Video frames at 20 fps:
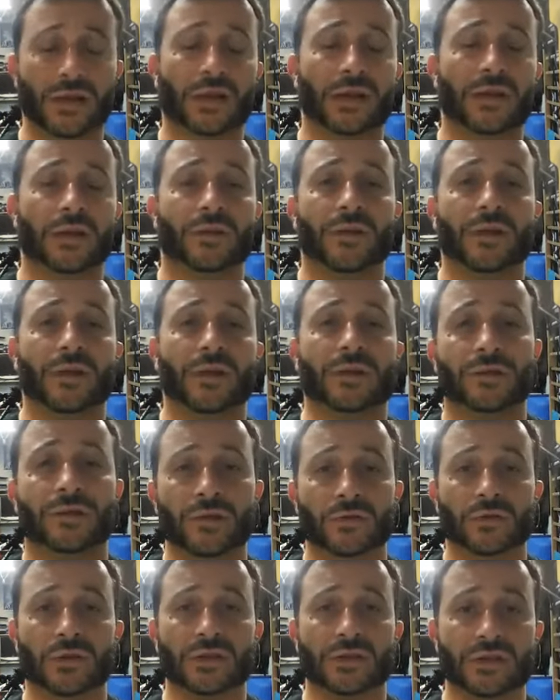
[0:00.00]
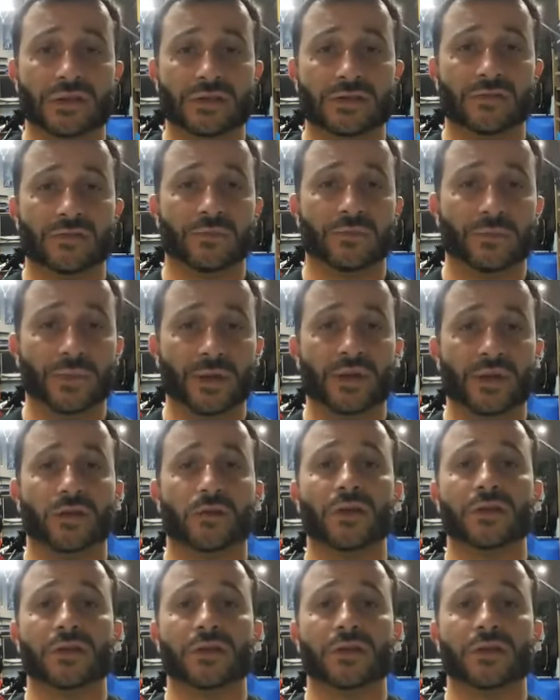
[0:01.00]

allenamenti e vedo tantissimo impegno,